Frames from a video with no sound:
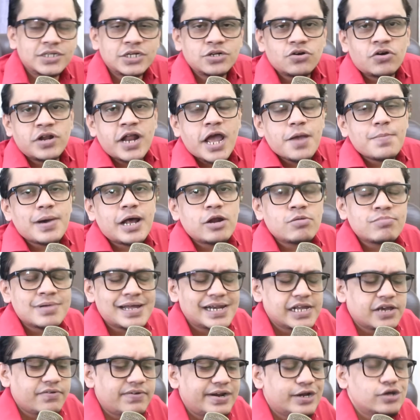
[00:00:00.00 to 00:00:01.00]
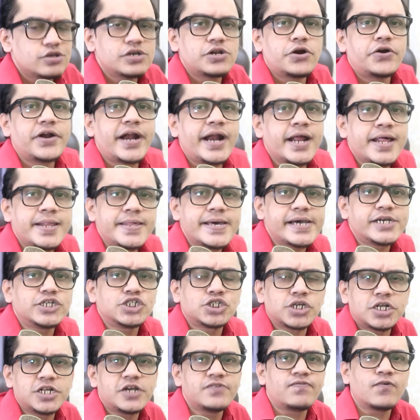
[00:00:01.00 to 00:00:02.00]
जिनको नहीं मालूम कल की वीडियो जिन्होंने नहीं देखी
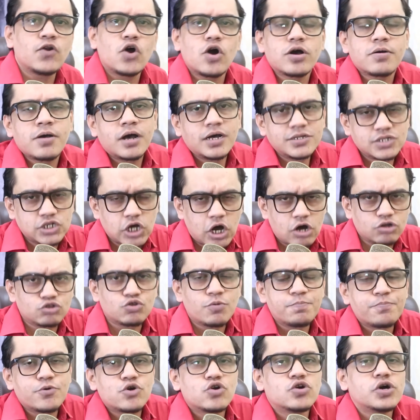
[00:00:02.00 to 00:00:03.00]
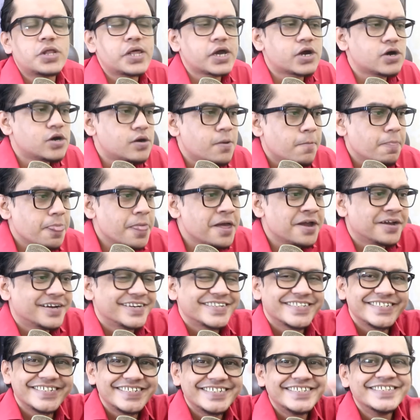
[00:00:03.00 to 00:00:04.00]
शरीफ लोग जाओ तुम पोगो देखो
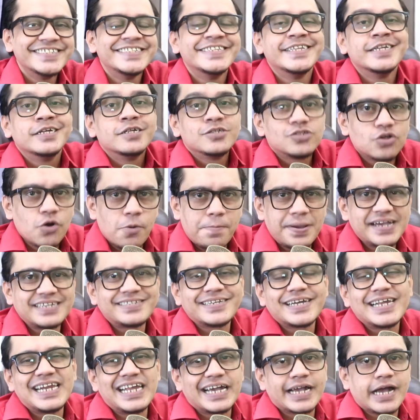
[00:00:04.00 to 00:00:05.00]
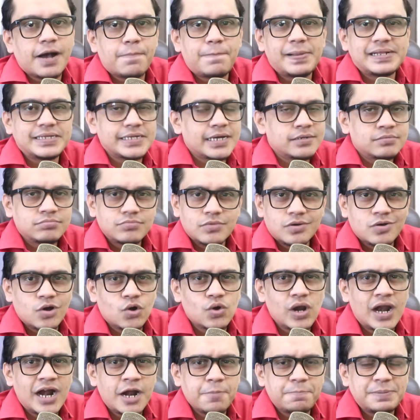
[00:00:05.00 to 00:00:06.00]
तो बेसिकली एक कपल था
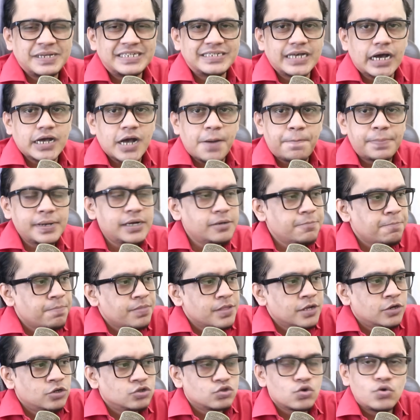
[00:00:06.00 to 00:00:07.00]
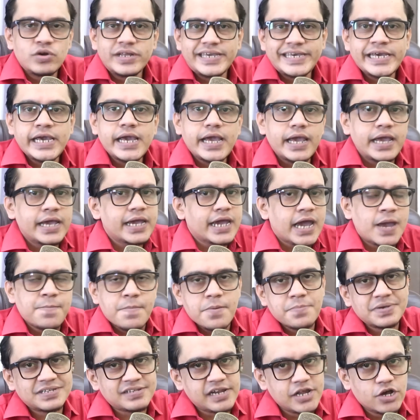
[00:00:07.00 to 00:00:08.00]
कुल्हड़ पिज्जा कपल तो उनकी एक
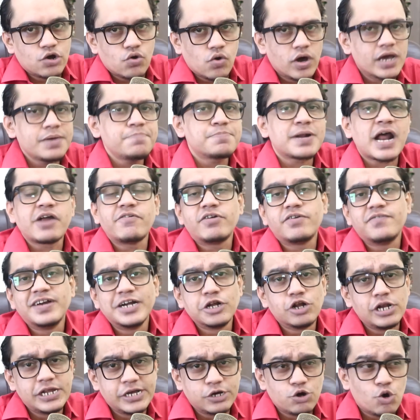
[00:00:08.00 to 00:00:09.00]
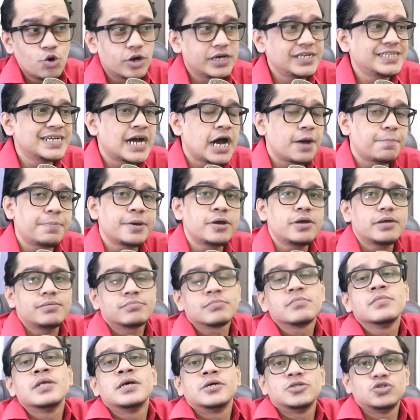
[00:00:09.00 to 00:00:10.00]
एम लीक हो गई प्राइवेट वीडियो लीक हो गई जहाँ पे
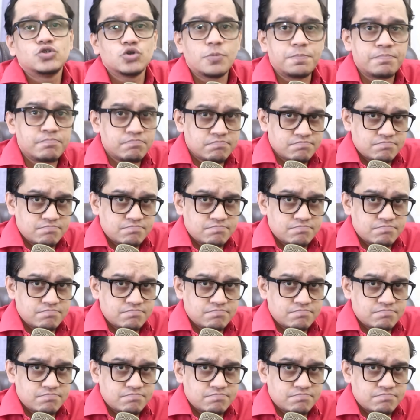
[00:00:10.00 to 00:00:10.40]
जो